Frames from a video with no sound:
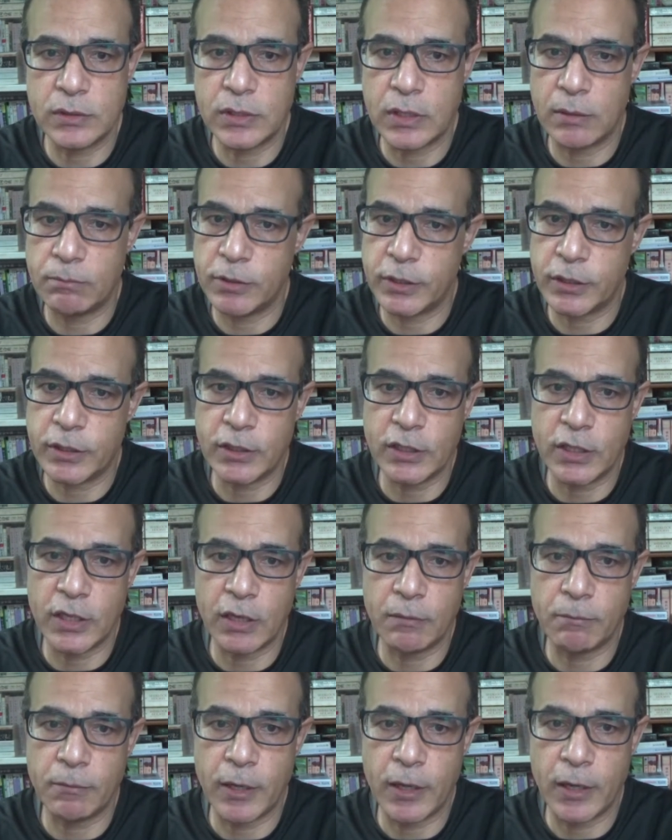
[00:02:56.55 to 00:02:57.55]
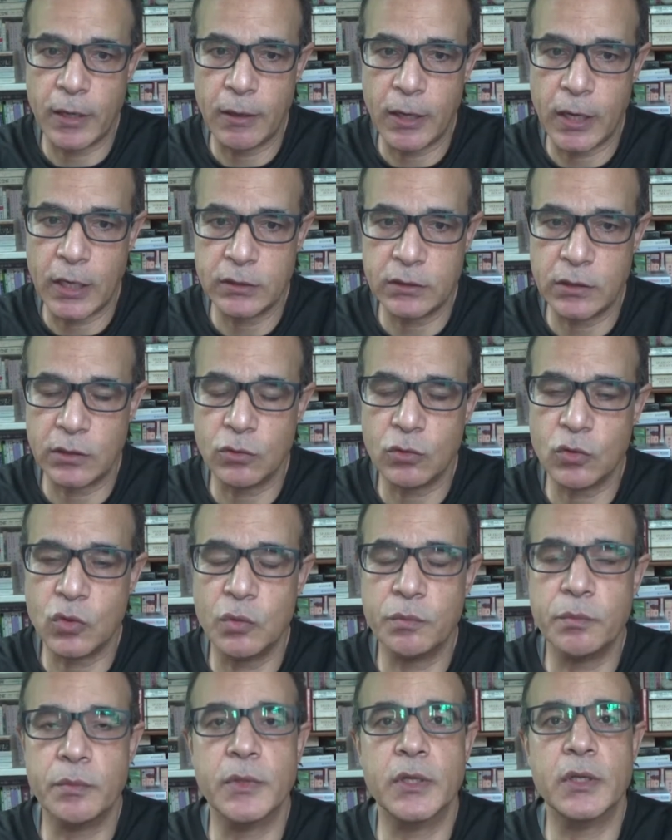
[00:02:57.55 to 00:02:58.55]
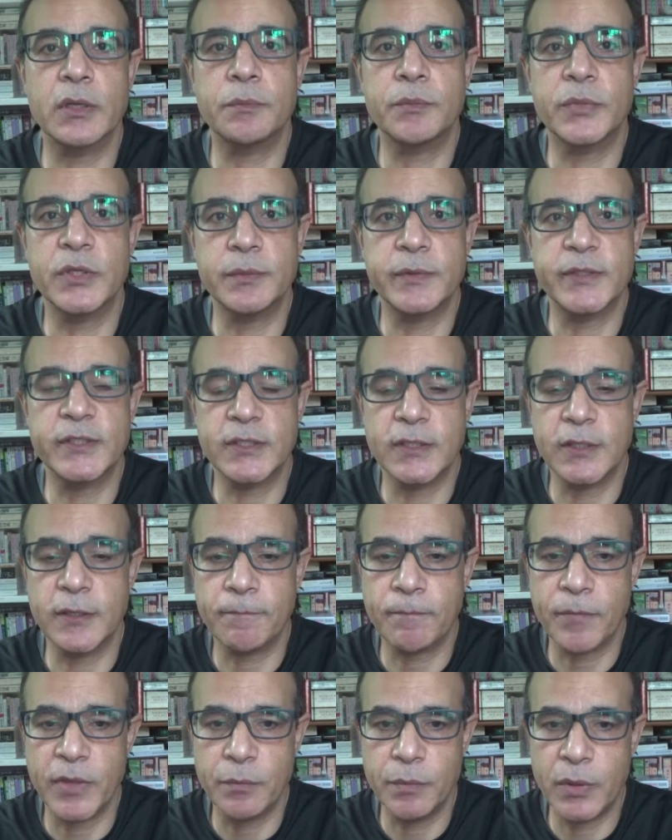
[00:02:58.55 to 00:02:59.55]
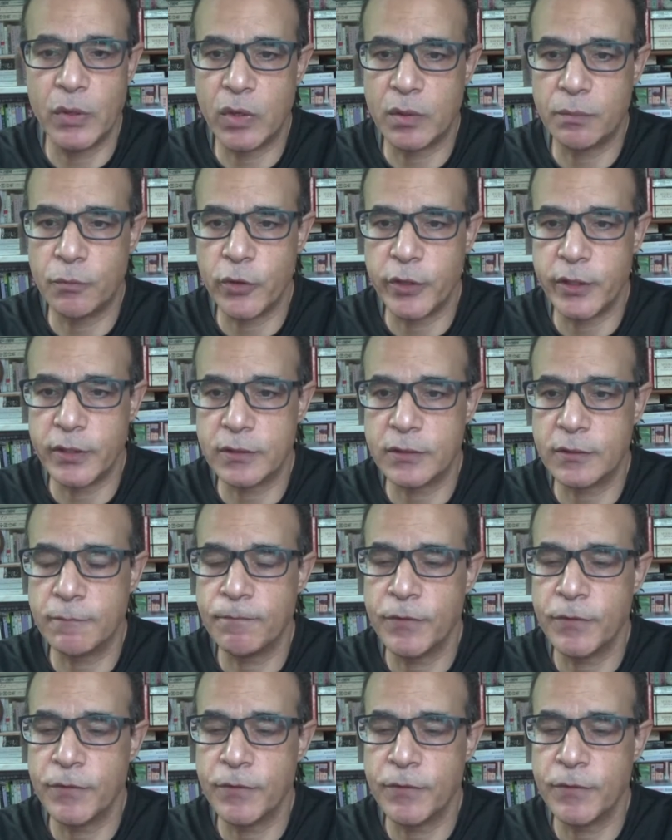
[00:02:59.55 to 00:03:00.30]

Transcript: قبل كده هحضر لكم بي بي تي باوربوينت